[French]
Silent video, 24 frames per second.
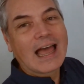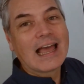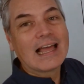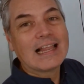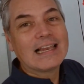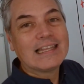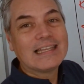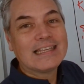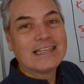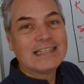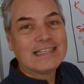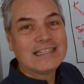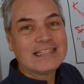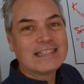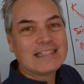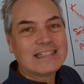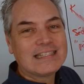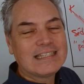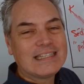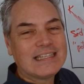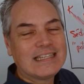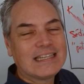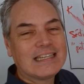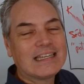aller
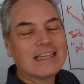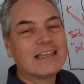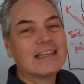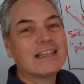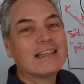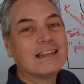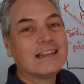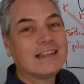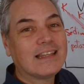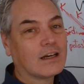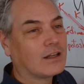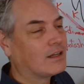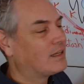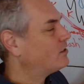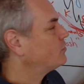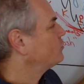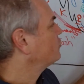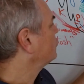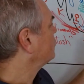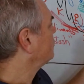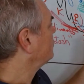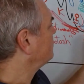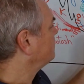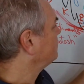ici dans les
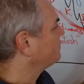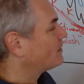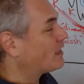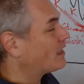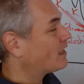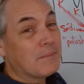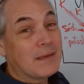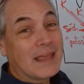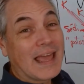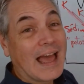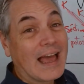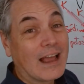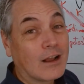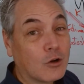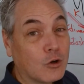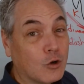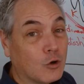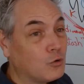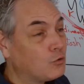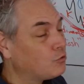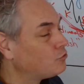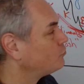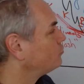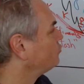champs, mais à
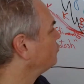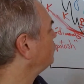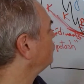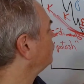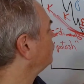cause de